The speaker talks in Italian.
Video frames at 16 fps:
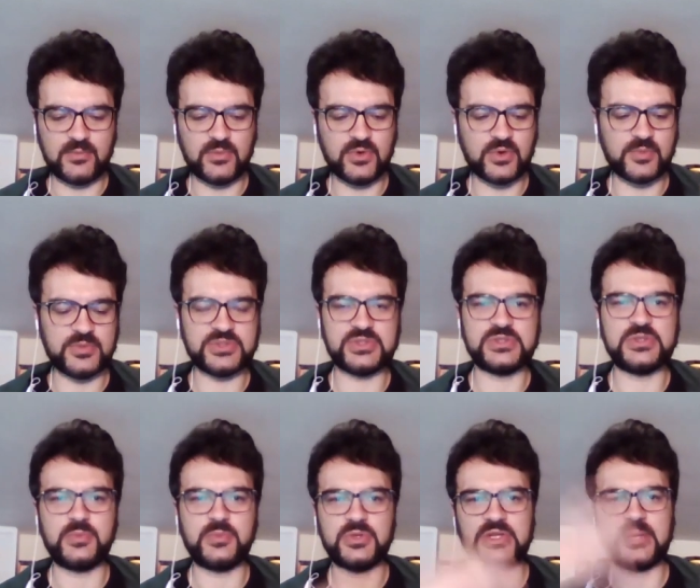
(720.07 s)
Morbison,
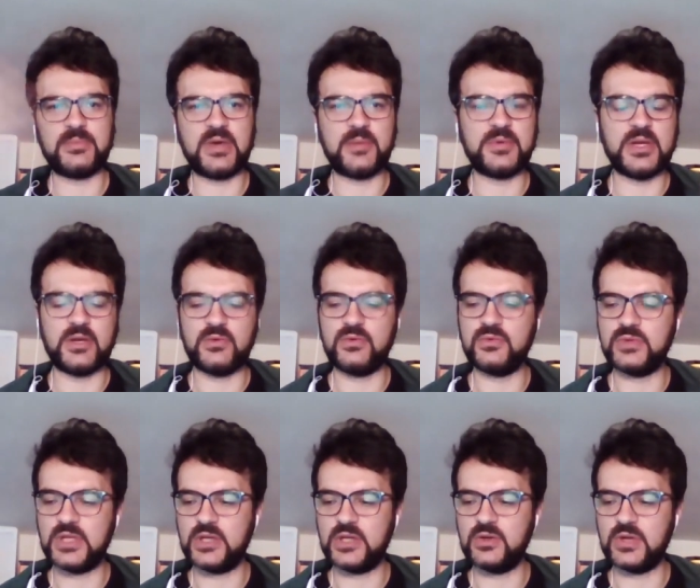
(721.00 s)
si potrebbe aprire un
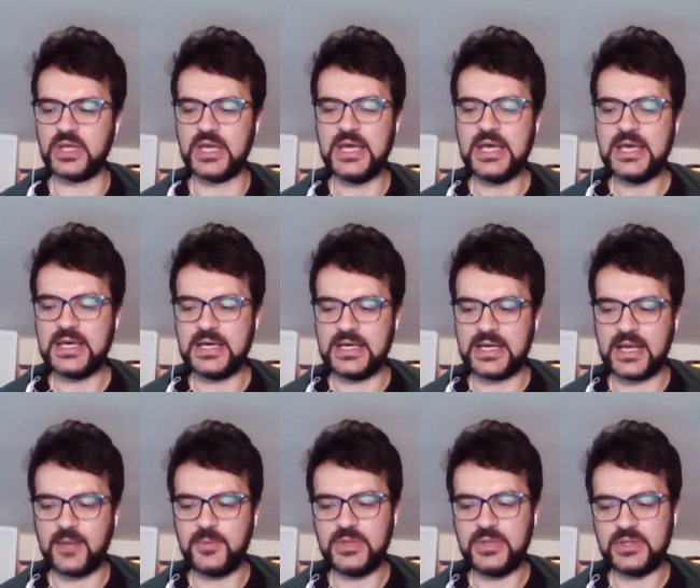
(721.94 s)
ulteriore eh,
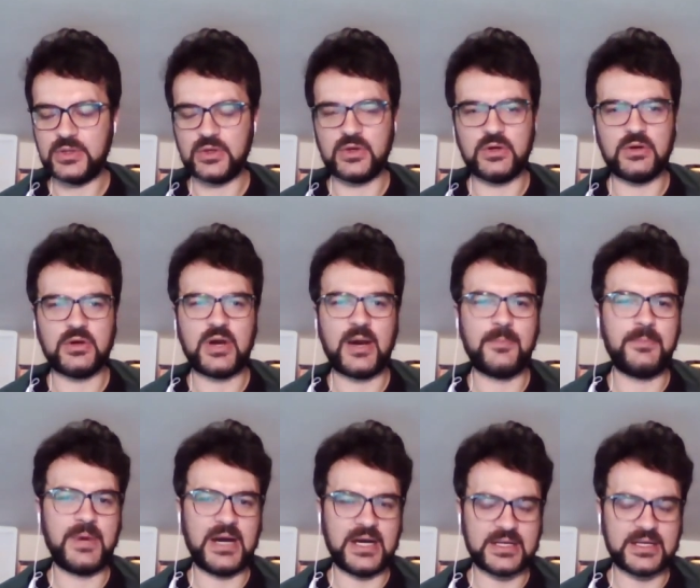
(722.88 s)
capitolo a
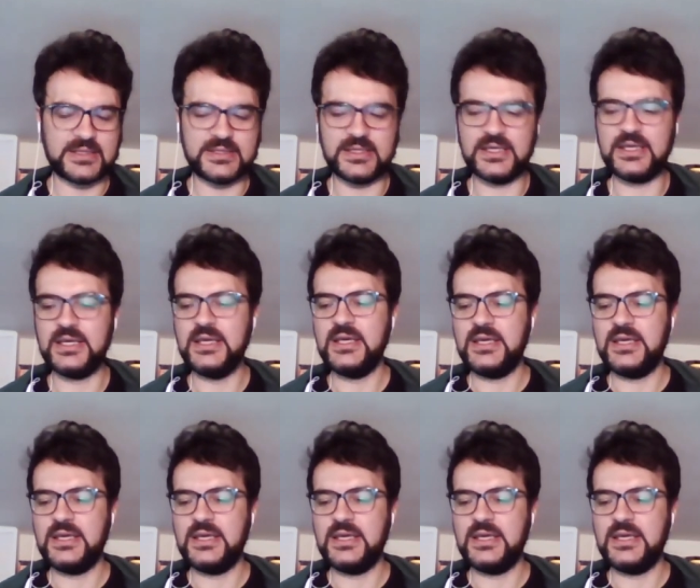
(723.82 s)
parte.